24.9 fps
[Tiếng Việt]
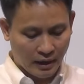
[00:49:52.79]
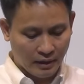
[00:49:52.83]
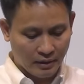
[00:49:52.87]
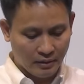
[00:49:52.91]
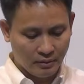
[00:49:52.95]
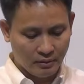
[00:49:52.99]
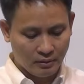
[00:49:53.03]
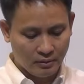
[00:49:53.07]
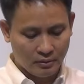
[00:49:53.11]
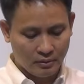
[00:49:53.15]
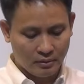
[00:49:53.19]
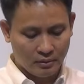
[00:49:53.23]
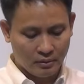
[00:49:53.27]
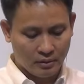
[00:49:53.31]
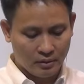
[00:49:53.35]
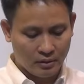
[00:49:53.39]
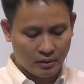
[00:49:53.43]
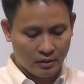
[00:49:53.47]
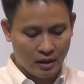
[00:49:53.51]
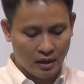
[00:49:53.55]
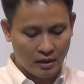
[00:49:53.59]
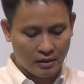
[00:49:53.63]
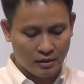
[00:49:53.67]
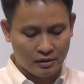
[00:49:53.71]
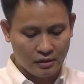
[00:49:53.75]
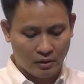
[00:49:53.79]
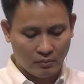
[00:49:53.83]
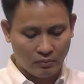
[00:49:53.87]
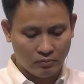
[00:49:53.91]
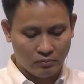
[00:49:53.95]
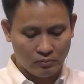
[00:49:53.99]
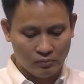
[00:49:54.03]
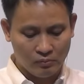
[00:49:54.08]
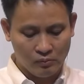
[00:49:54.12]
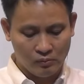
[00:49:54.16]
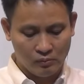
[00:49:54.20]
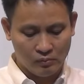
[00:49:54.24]
và câu kinh thánh
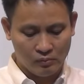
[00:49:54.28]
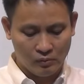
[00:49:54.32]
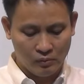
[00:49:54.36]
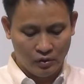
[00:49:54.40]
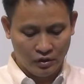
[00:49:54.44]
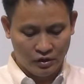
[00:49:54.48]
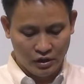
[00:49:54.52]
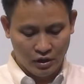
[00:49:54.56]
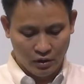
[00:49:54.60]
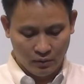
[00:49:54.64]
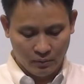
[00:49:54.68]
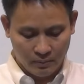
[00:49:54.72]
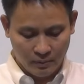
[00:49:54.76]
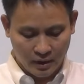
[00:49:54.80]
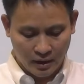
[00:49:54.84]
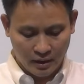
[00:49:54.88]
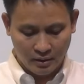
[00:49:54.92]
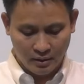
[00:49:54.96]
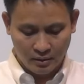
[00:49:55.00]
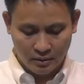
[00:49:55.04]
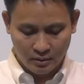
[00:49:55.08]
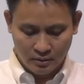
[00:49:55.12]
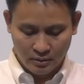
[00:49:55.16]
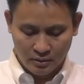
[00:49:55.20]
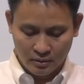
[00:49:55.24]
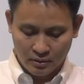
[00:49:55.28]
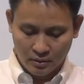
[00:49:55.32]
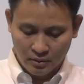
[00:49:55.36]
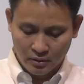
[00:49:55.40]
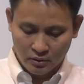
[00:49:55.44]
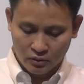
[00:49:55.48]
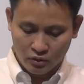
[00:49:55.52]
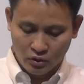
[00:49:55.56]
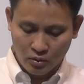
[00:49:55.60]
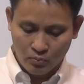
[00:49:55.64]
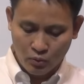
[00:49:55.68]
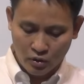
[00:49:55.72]
kết trong buổi chiều hôm nay
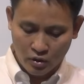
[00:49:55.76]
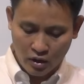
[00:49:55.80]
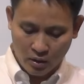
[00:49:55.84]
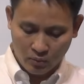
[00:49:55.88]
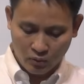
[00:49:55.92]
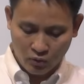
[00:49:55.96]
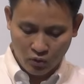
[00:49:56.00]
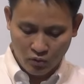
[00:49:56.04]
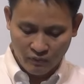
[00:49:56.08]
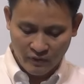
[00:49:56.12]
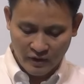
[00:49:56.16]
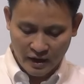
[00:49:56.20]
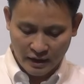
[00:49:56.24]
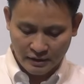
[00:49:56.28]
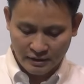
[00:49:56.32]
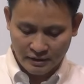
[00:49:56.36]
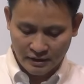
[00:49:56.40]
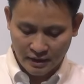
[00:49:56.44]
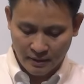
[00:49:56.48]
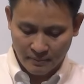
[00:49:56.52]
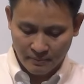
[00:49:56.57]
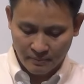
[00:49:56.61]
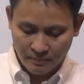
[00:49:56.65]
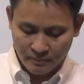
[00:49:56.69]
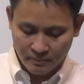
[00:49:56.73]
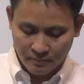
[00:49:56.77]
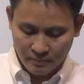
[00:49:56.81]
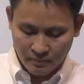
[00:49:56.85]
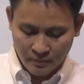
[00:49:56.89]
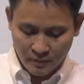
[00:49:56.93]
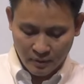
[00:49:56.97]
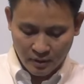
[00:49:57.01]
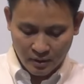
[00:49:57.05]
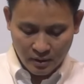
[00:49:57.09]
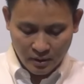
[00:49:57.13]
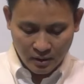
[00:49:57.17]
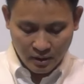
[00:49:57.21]
tôi muốn đọc cùng với anh
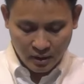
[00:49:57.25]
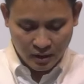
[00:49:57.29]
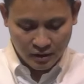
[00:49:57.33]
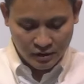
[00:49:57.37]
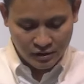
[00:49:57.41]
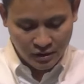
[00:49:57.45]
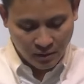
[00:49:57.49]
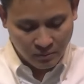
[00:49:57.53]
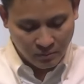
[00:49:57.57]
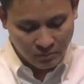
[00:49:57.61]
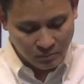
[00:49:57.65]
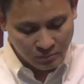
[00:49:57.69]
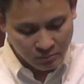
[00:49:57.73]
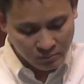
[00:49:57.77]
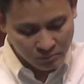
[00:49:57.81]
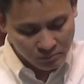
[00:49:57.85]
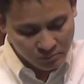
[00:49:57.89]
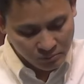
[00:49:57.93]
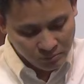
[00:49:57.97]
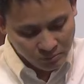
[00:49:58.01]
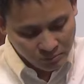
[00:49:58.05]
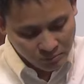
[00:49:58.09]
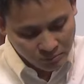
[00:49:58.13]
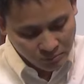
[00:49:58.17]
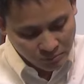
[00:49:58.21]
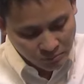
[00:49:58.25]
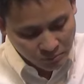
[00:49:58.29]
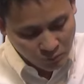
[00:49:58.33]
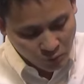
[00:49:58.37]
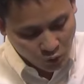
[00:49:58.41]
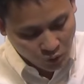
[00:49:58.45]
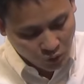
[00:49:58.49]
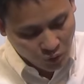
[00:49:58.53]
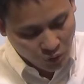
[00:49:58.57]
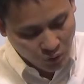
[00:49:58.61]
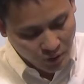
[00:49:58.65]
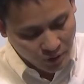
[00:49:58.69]
chị em ở trong
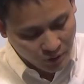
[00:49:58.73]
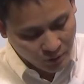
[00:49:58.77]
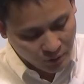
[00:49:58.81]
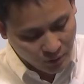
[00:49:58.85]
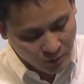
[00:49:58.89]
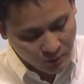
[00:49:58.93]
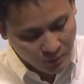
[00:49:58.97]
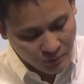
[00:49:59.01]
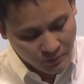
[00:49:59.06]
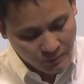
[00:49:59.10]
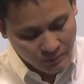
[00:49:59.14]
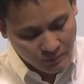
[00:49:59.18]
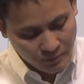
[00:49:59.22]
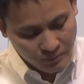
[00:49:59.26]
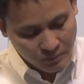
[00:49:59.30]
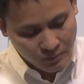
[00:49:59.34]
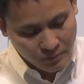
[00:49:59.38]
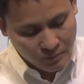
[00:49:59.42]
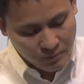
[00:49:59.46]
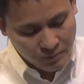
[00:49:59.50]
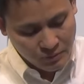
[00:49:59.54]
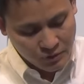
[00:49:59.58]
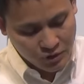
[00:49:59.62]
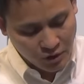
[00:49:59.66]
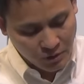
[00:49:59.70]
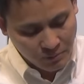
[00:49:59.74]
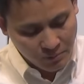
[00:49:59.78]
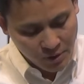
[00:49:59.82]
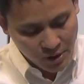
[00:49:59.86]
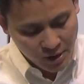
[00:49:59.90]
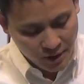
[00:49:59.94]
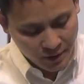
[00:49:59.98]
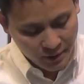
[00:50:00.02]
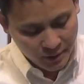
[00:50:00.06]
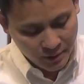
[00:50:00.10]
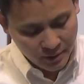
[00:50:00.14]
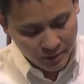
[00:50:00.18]
một Cô Đinh Tô,
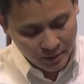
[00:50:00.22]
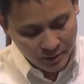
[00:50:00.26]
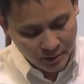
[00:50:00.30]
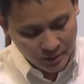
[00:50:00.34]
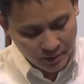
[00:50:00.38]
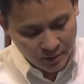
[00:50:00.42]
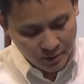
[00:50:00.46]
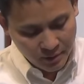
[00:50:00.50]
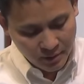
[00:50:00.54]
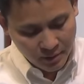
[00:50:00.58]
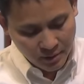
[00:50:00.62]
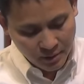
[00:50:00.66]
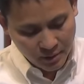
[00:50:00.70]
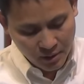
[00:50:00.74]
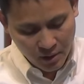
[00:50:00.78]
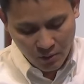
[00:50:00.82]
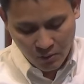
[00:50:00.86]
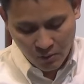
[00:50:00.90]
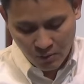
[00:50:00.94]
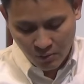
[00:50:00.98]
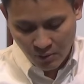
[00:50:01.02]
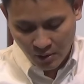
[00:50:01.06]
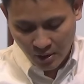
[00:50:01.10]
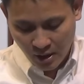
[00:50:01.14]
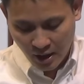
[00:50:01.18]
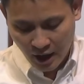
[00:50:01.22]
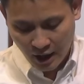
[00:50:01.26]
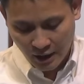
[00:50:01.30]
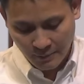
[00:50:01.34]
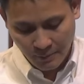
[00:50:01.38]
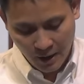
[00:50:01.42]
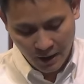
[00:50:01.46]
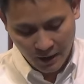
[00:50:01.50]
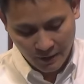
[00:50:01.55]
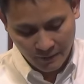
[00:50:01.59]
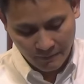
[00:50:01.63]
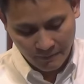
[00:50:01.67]
chương 10,
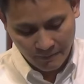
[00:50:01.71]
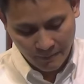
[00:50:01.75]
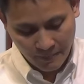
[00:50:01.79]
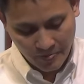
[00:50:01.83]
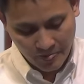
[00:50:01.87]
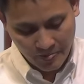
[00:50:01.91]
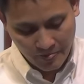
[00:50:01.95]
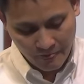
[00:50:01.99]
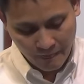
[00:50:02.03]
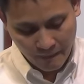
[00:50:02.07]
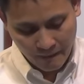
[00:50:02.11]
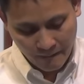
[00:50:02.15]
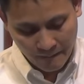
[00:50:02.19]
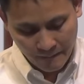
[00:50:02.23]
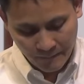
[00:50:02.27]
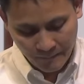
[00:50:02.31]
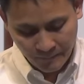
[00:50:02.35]
câu 23.